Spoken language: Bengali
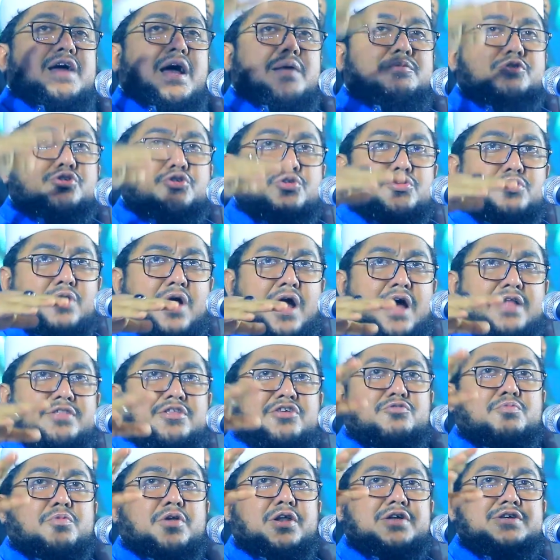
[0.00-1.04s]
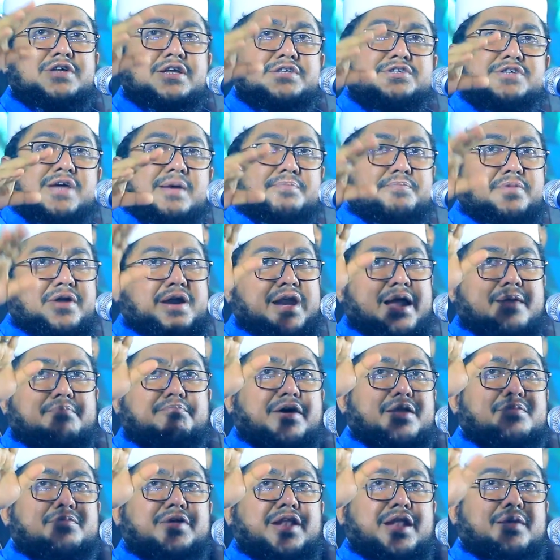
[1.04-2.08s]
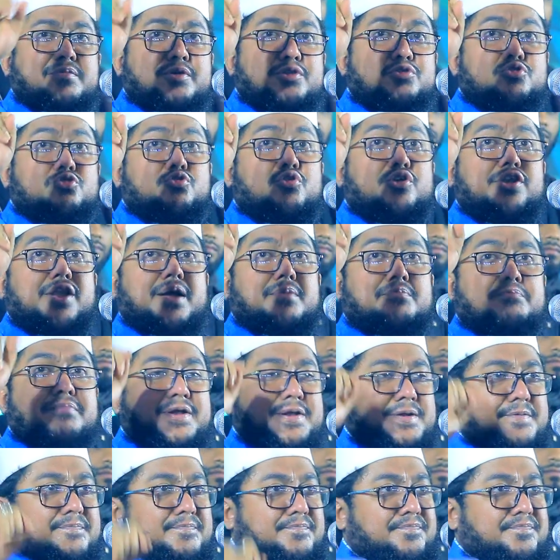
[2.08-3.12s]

আমি শুধু হাদিস বলে যাচ্ছি আপনার নাম্বার মিলাবেন দুই নাম্বার